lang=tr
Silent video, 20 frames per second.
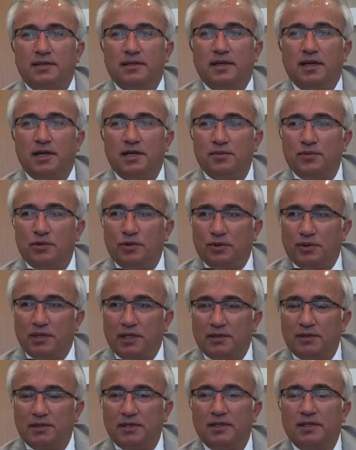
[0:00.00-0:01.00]
her
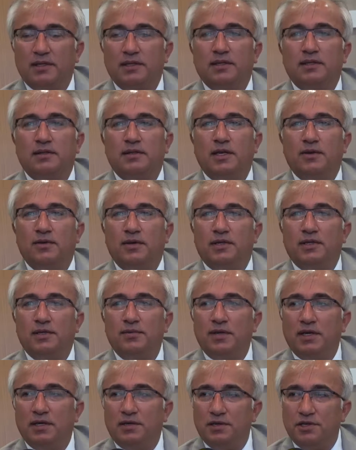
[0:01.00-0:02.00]
bürokrat devleti
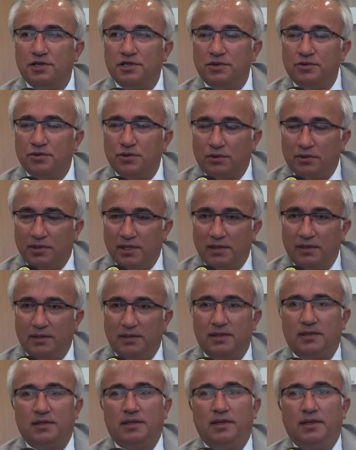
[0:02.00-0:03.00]
milleti için çok
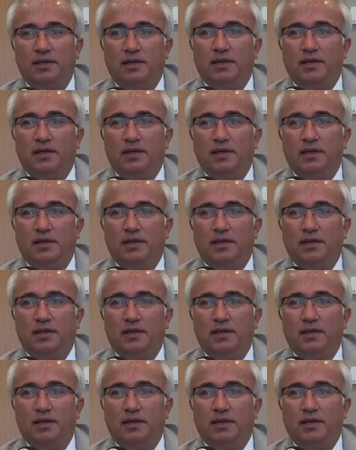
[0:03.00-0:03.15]
değerlidir.